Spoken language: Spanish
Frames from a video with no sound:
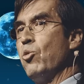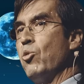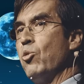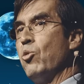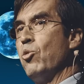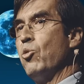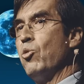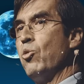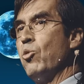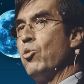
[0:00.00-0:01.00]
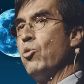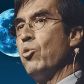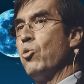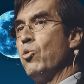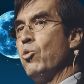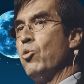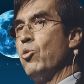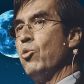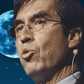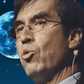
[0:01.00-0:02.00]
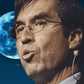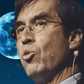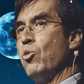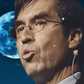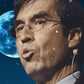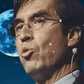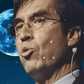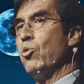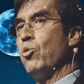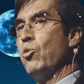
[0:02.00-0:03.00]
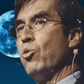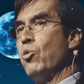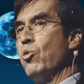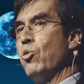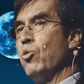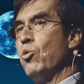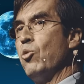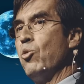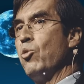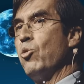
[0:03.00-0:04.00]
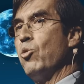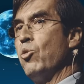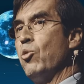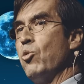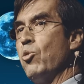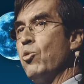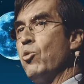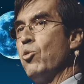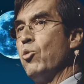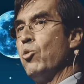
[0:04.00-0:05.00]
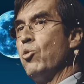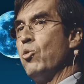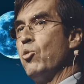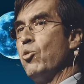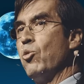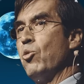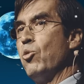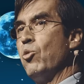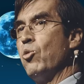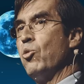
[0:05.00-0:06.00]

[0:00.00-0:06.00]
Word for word: porque hay que ser tremendamente creativo, porque hay que adaptarse a niveles de cambio eh, tremendos.